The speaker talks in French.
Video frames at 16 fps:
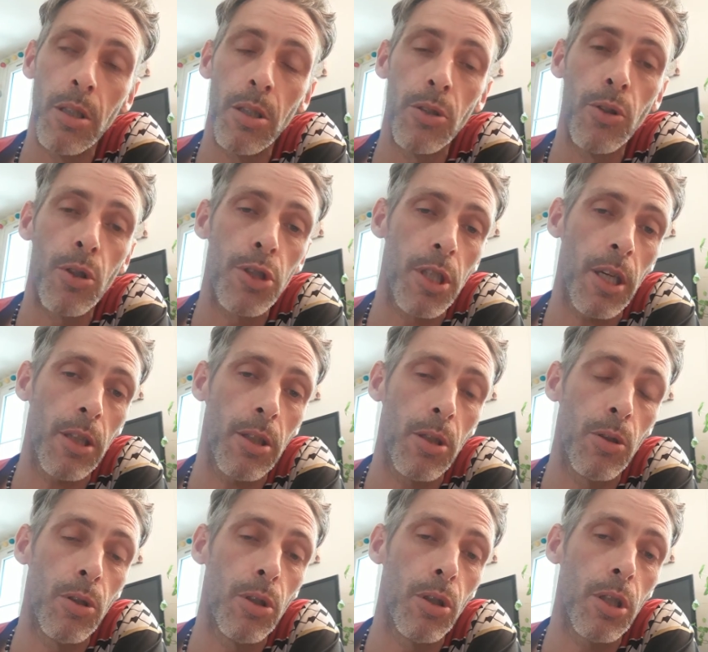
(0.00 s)
dans
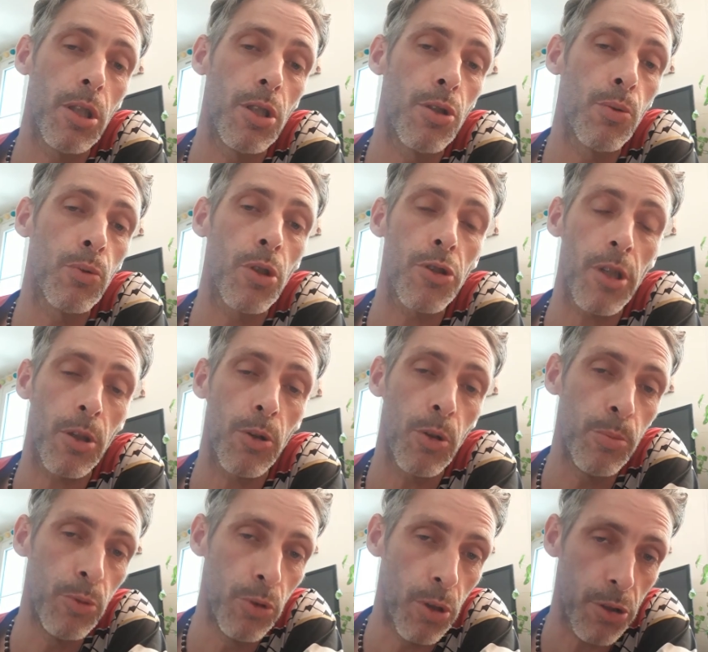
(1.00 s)
chaque région, dans chaque
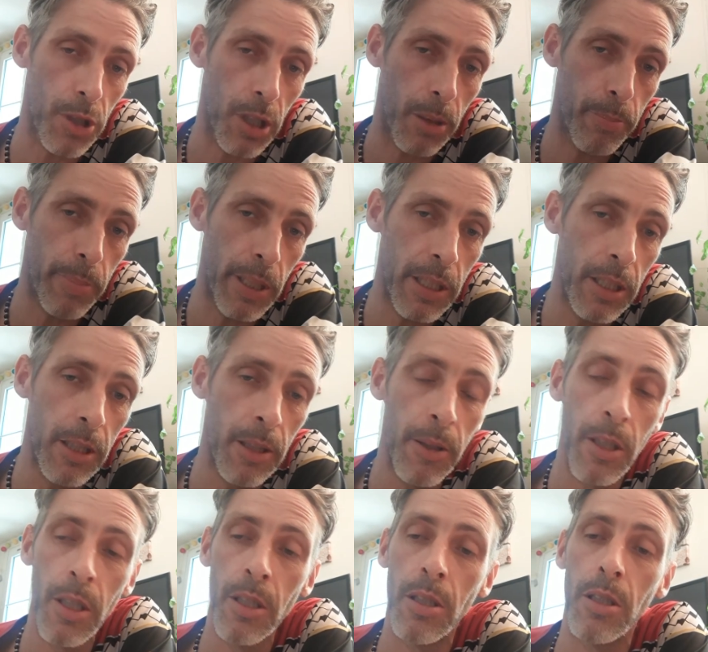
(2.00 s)
commune, dans chaque pays
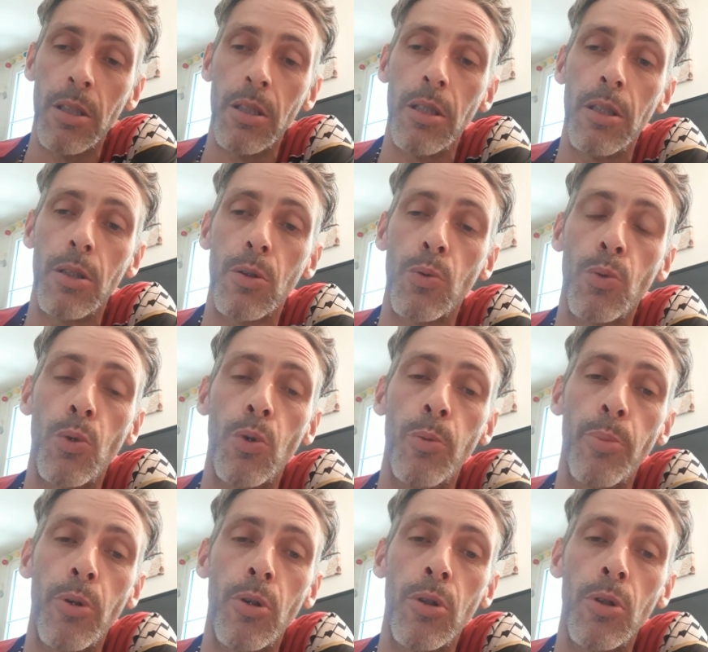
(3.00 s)
qu'on
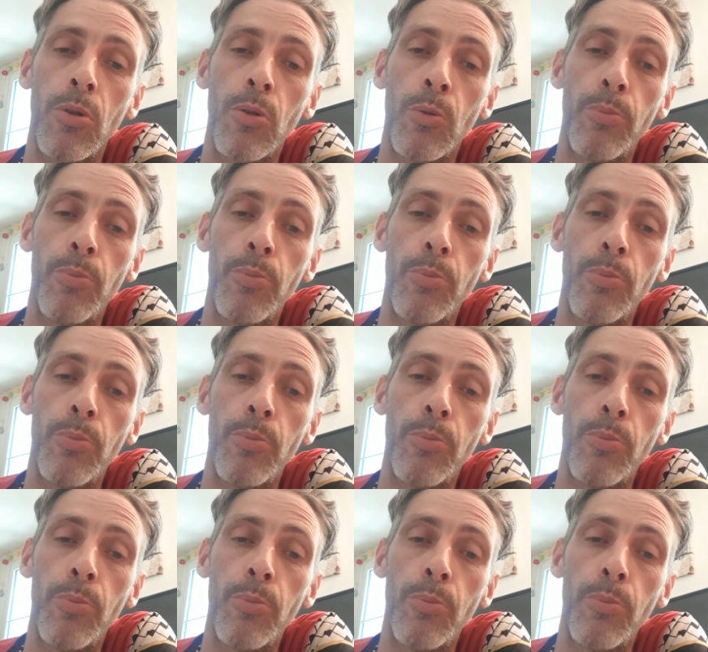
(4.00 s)
reprend.